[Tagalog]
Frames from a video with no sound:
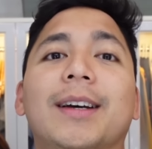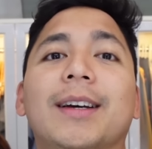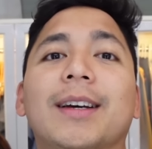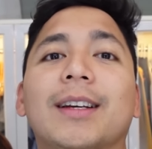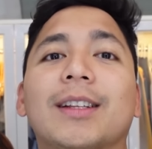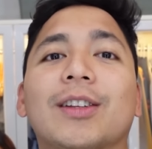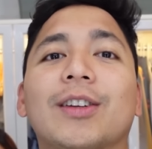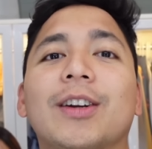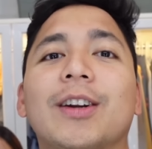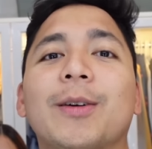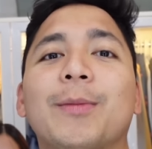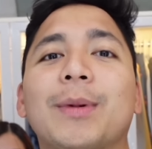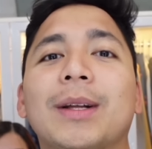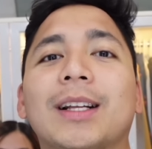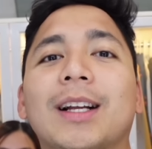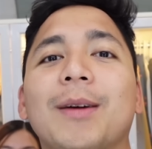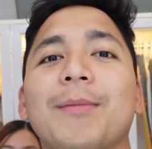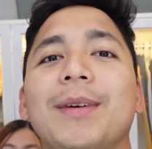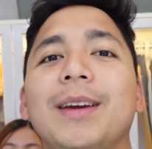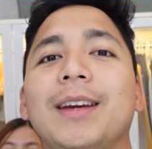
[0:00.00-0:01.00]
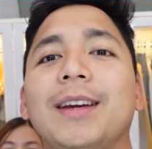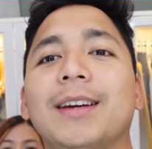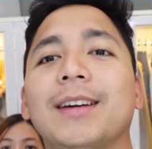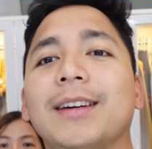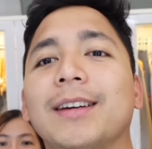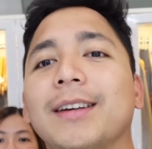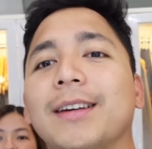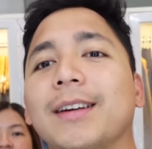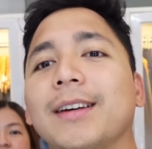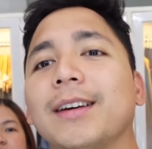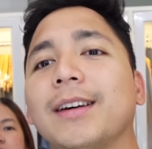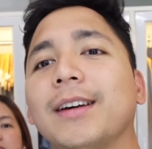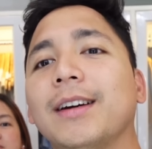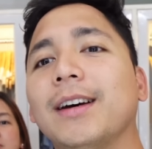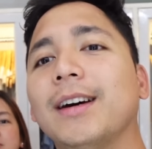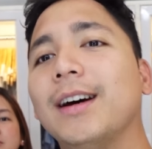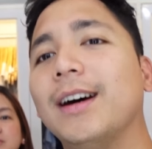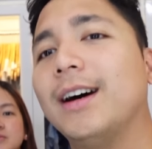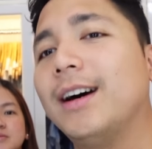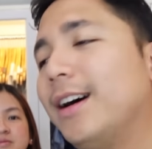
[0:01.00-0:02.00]
ito na naman kami.
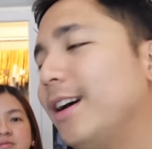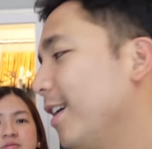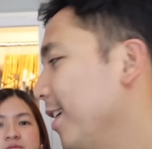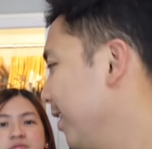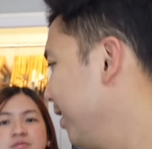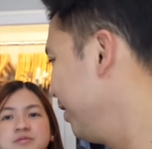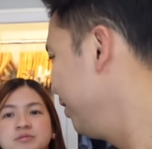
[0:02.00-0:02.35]
Uh,